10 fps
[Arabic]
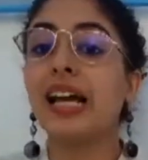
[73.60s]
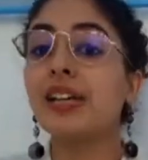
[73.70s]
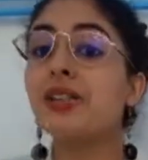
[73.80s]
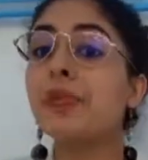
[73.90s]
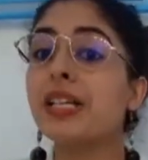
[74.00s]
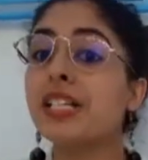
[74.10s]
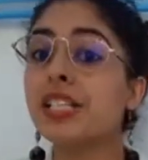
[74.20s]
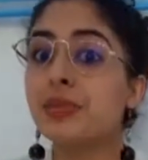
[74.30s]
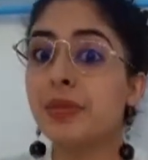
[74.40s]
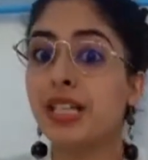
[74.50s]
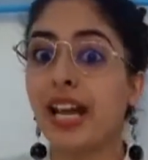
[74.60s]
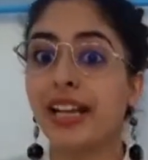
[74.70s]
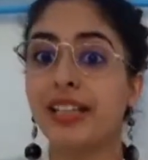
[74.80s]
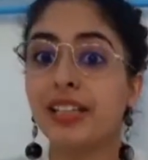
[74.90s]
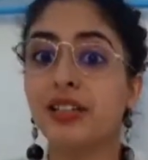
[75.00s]
اليوم جيت باش
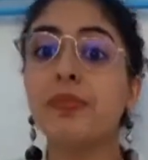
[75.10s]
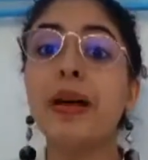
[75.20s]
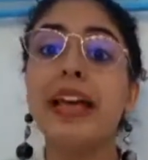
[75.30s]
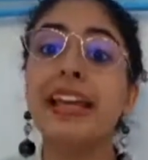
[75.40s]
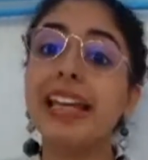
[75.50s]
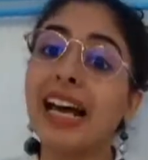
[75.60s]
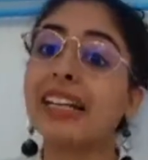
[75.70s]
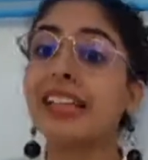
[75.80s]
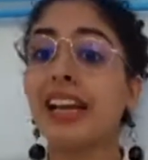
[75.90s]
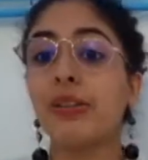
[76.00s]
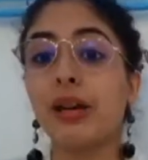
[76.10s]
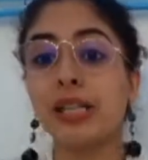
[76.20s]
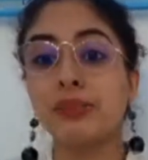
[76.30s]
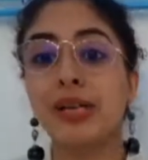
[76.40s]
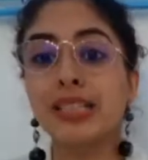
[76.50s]
نحكي لكم كالعادة على
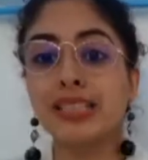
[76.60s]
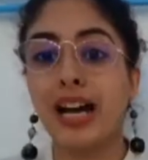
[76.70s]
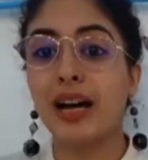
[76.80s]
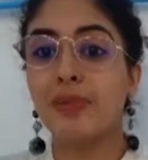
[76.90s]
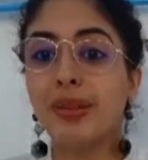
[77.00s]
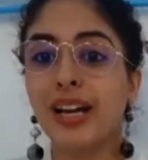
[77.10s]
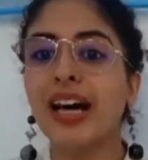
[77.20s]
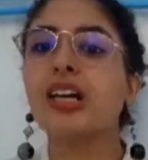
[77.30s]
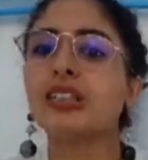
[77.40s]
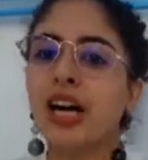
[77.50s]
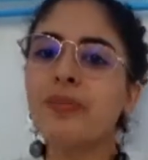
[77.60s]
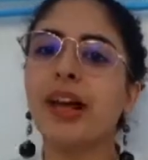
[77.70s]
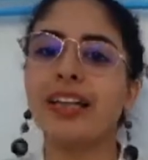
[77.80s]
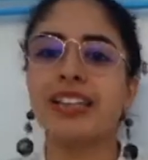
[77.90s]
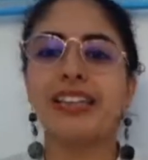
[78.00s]
واحد من أصحابنا
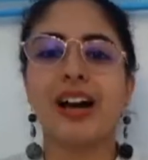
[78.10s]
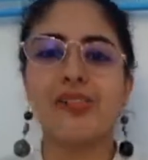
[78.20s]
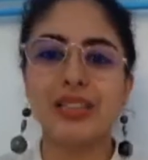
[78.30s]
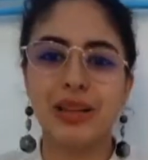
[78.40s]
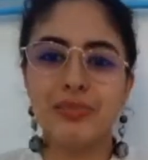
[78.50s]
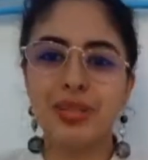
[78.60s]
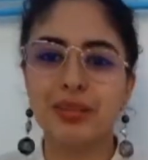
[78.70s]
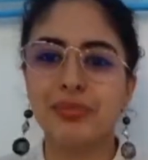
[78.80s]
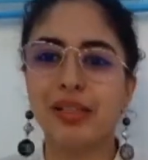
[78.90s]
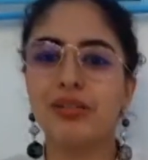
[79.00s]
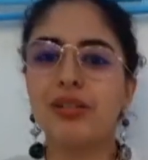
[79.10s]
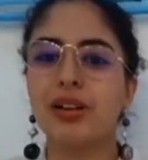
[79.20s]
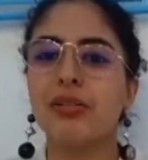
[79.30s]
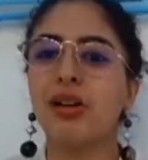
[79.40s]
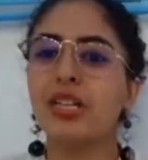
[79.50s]
أصحابنا عاد تعودنا بيهم
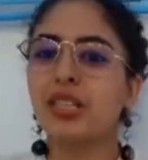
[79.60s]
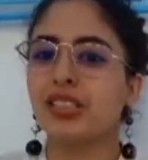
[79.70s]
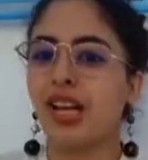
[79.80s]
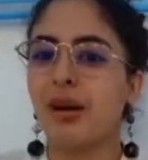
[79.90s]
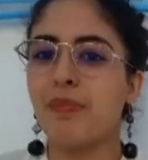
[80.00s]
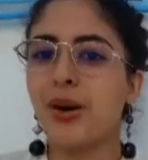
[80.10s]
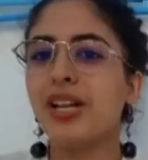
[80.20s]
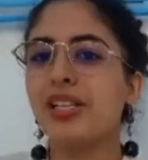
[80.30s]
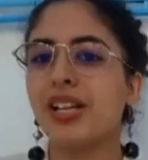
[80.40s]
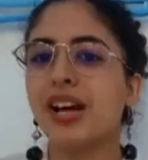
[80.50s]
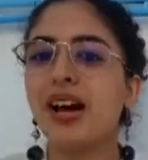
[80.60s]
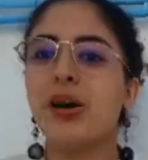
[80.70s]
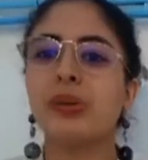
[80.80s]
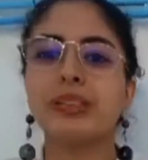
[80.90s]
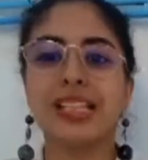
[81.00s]
توا ولينا أصحاب برشا
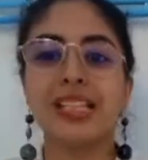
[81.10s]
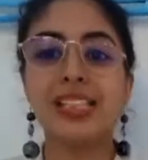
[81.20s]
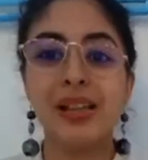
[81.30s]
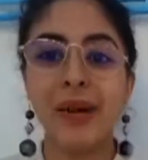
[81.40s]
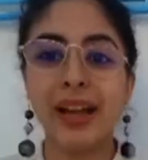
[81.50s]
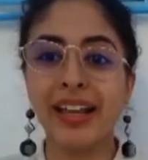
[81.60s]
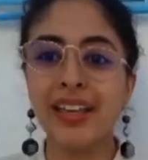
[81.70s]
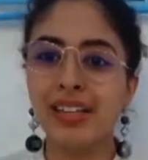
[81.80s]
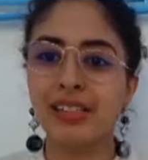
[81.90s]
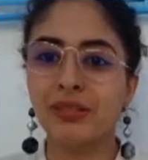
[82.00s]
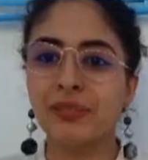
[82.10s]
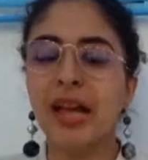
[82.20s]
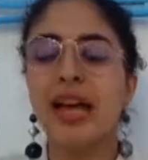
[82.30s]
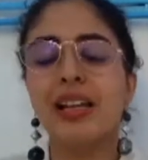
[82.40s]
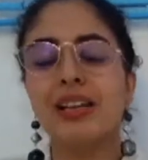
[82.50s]
واستانسنا بحكايتهم
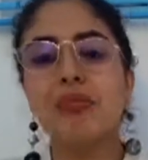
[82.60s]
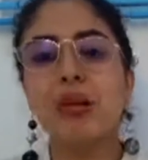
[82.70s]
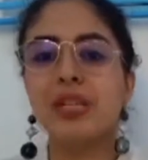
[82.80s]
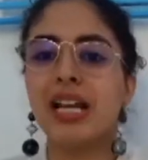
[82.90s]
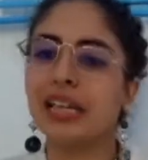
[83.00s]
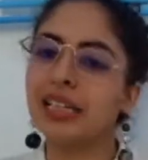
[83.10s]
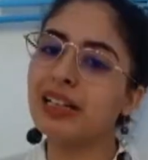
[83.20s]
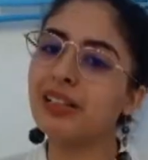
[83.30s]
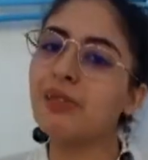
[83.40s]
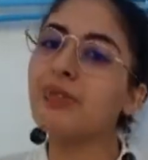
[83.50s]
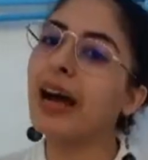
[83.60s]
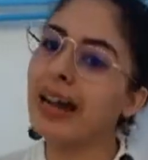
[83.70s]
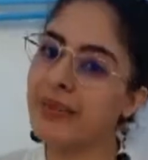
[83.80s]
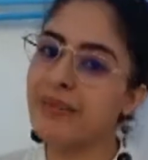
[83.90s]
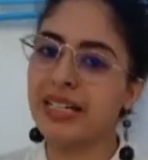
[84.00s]
اليوم باش نحكي لكم
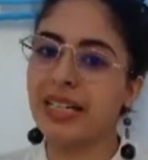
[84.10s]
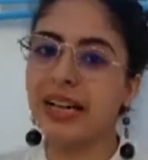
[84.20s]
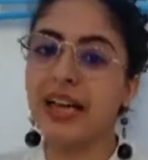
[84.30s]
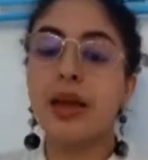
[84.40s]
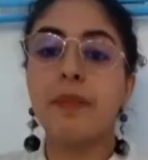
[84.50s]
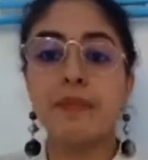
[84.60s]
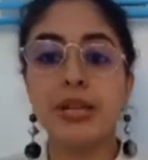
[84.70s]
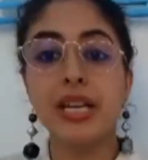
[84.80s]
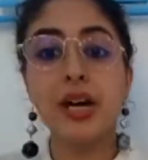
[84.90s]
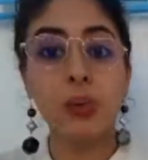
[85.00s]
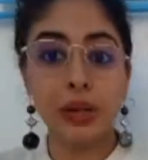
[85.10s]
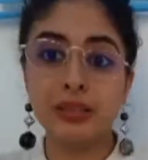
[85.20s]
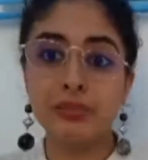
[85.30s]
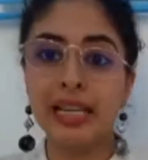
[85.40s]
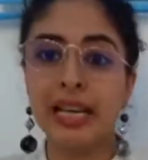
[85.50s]
على مينا مينا
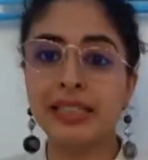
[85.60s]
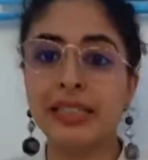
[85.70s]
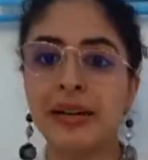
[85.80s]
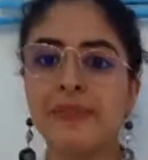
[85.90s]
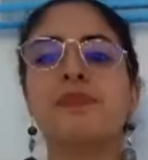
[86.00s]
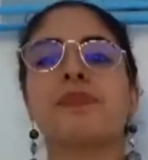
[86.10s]
وعيد ميلادها